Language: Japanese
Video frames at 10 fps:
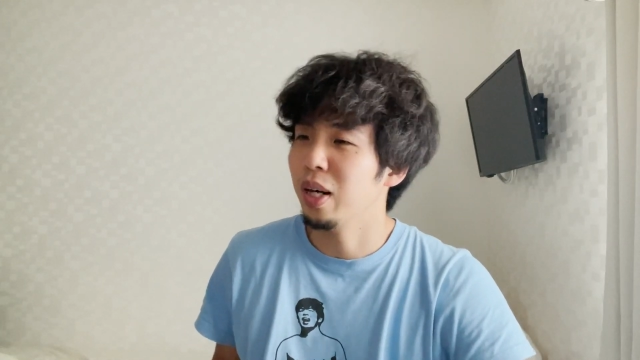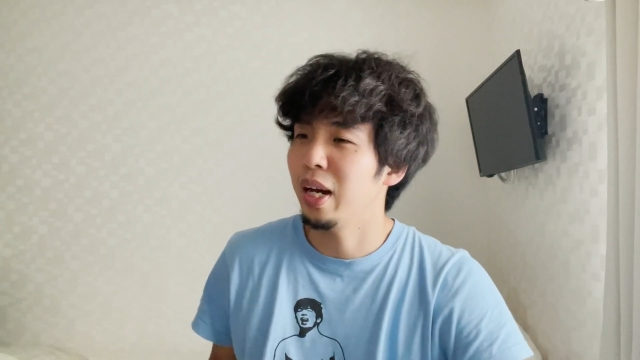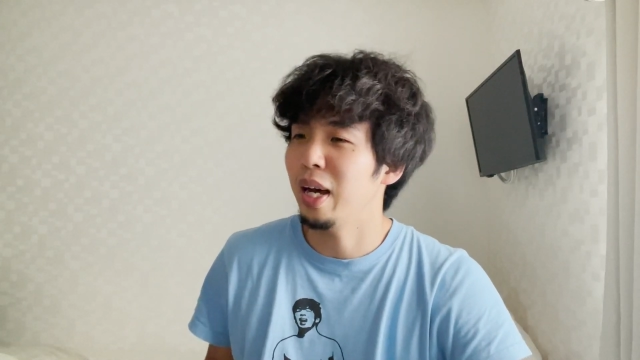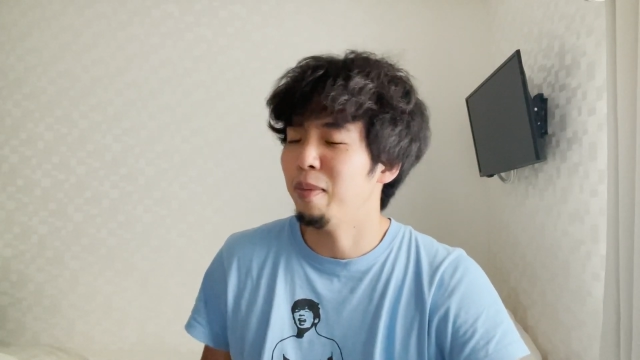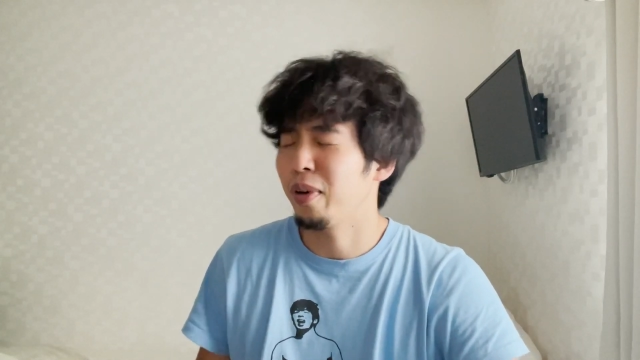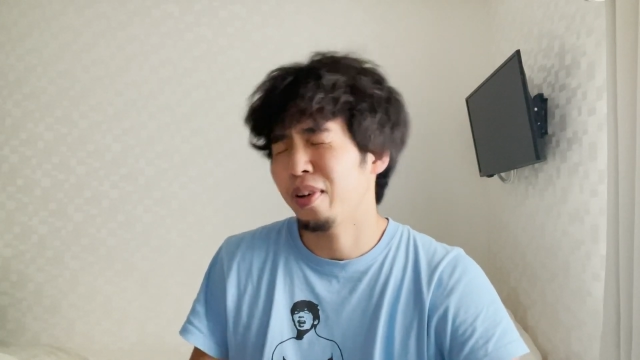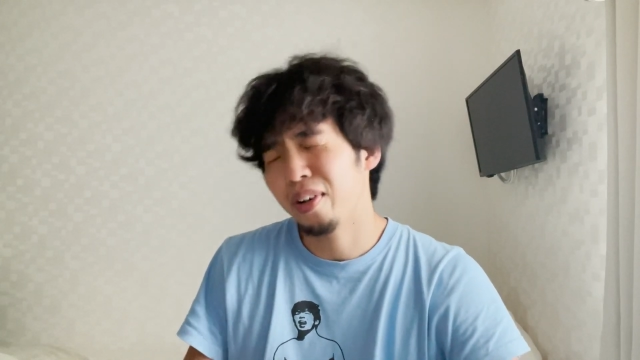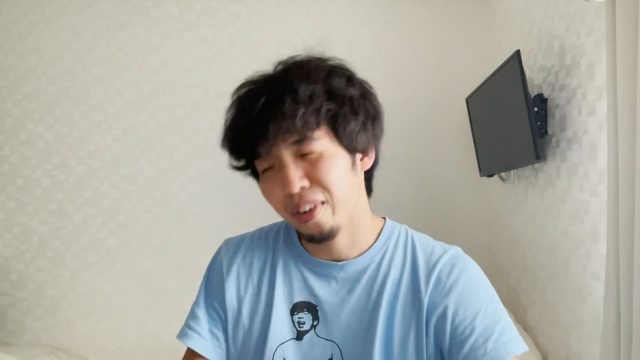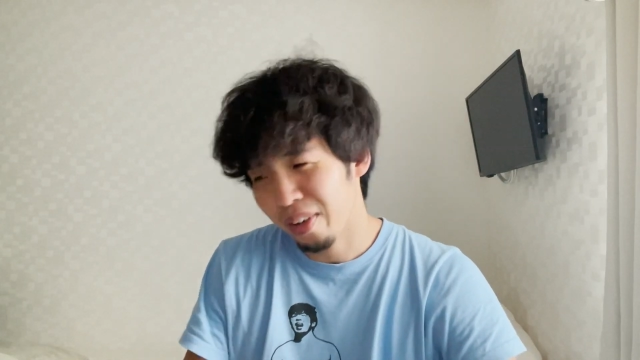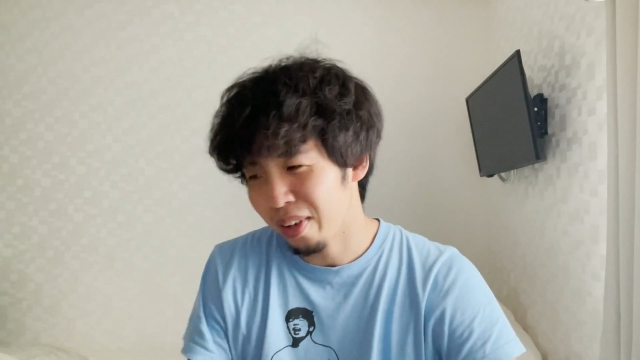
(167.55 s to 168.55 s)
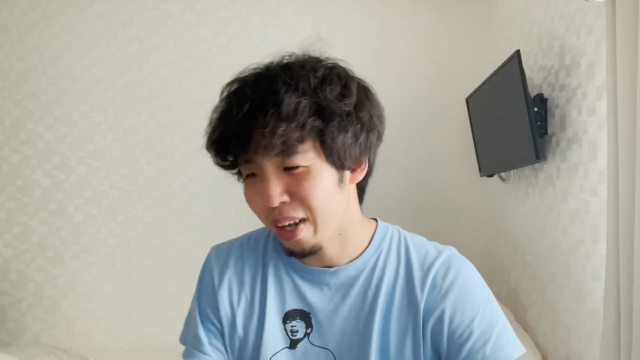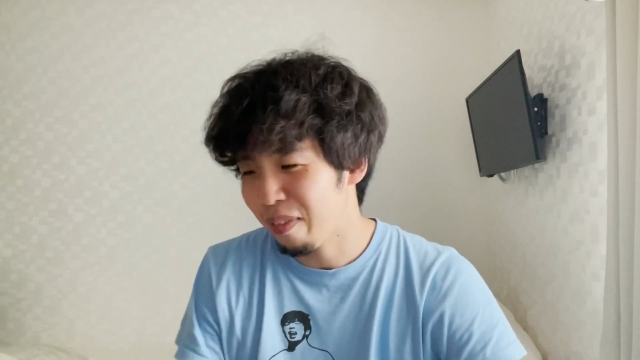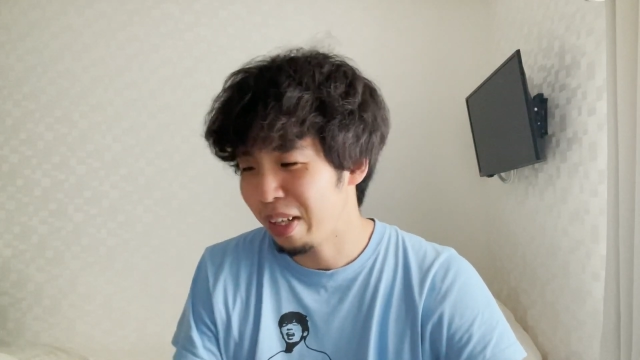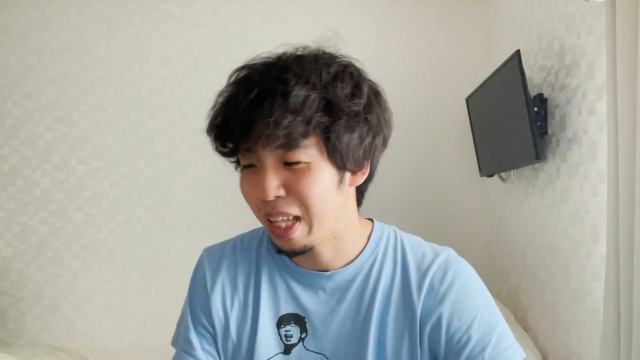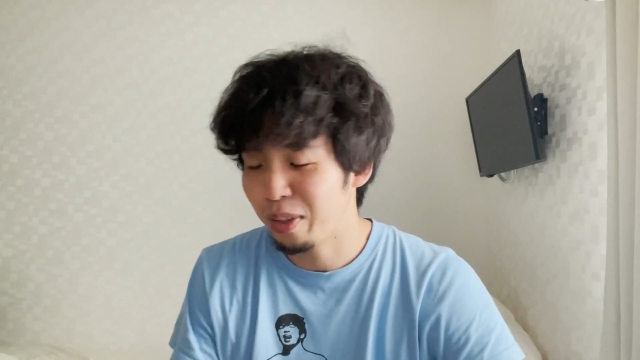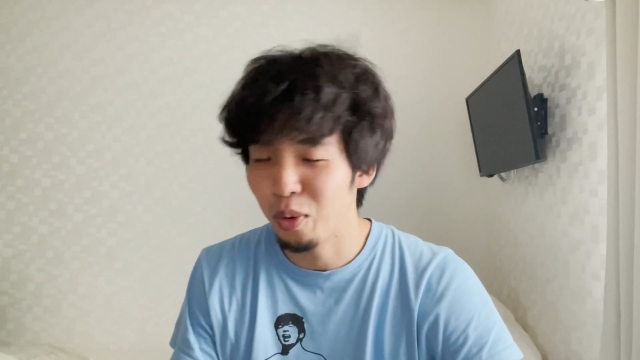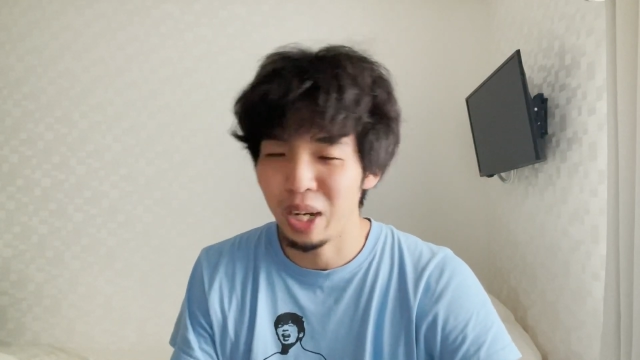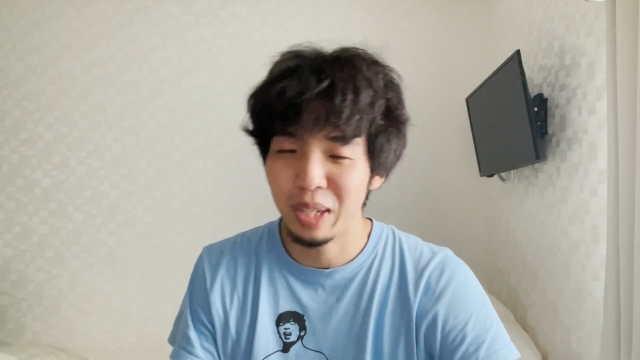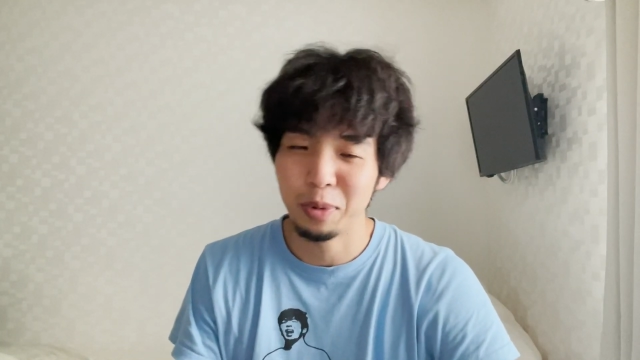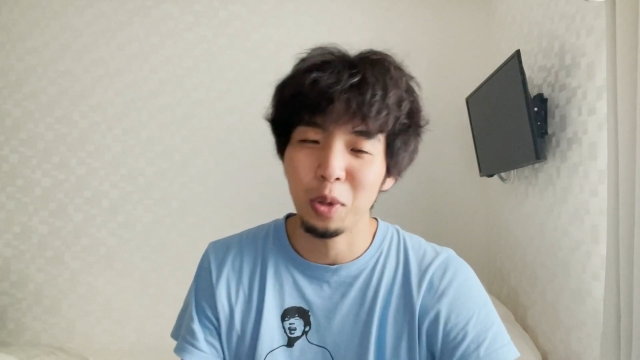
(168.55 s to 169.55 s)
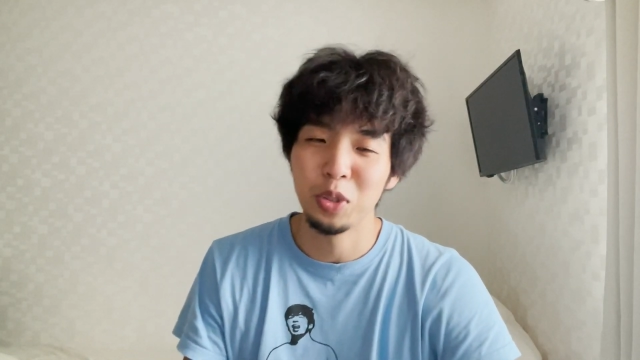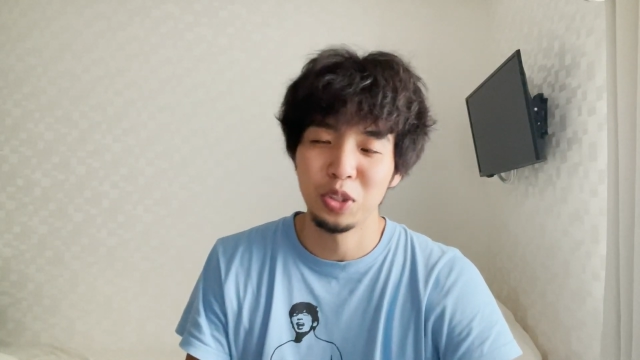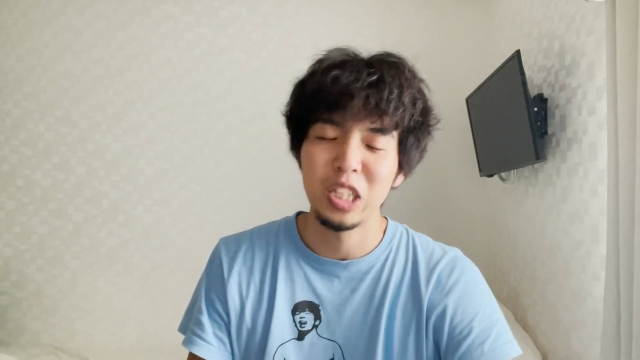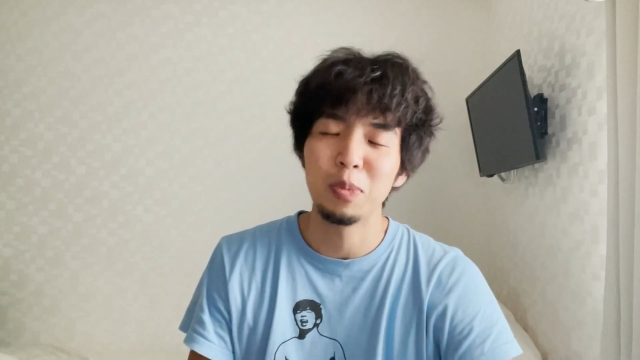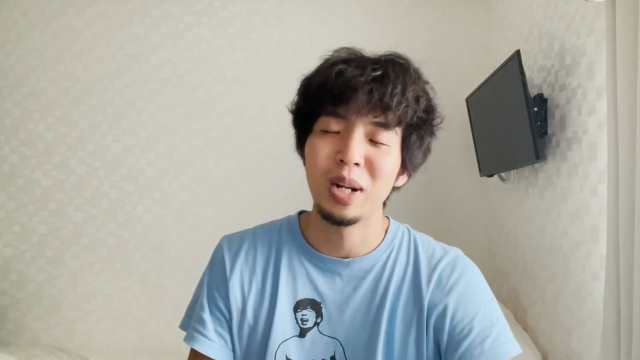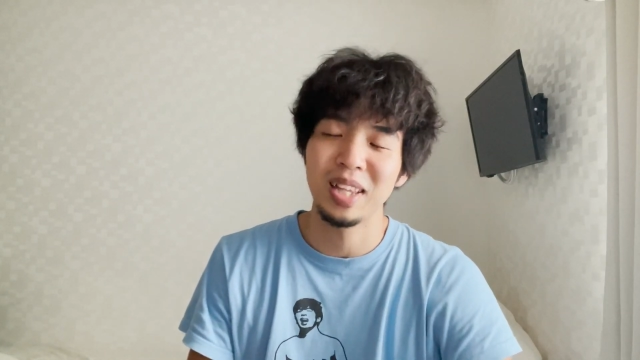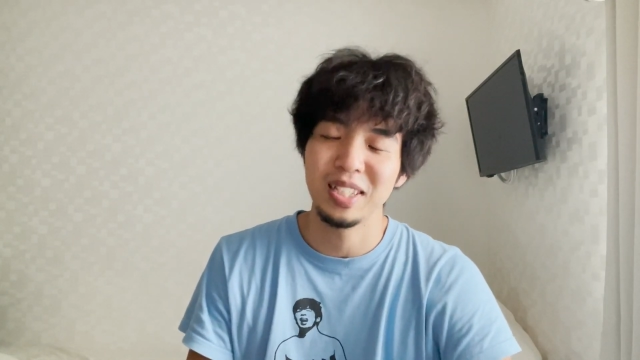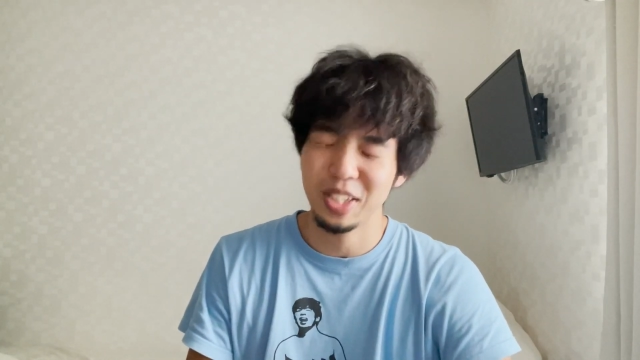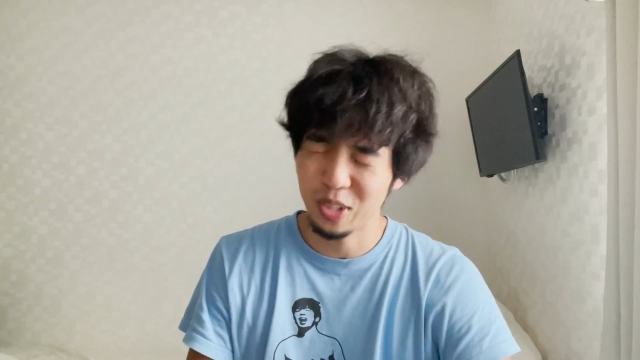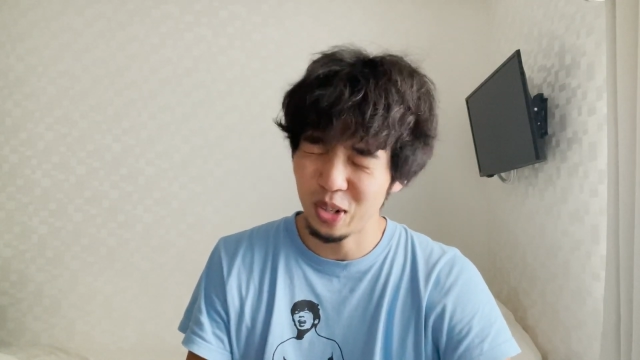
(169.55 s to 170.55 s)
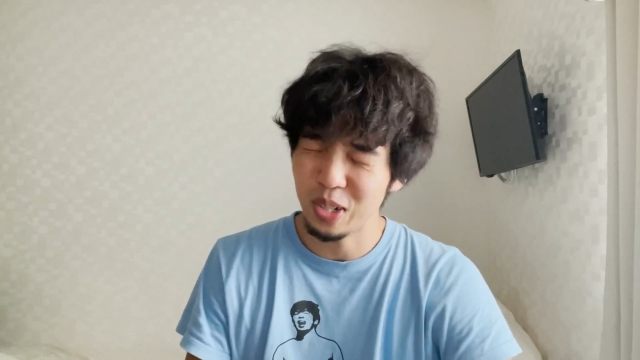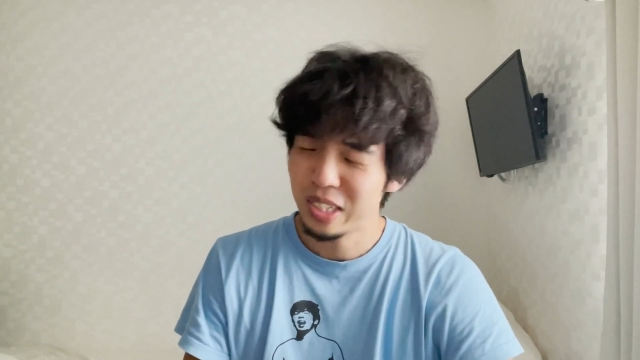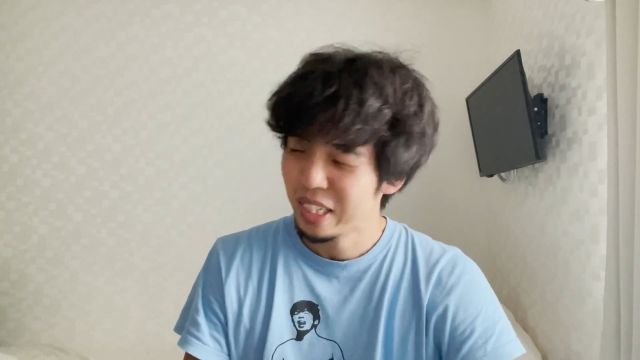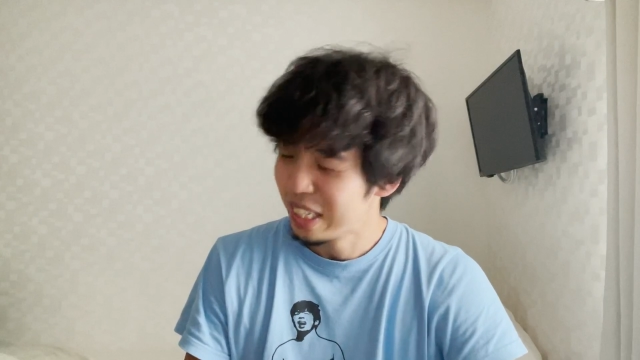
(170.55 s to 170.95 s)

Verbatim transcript: はい、もうこれはね、動画でも特集させてもらったんですけど、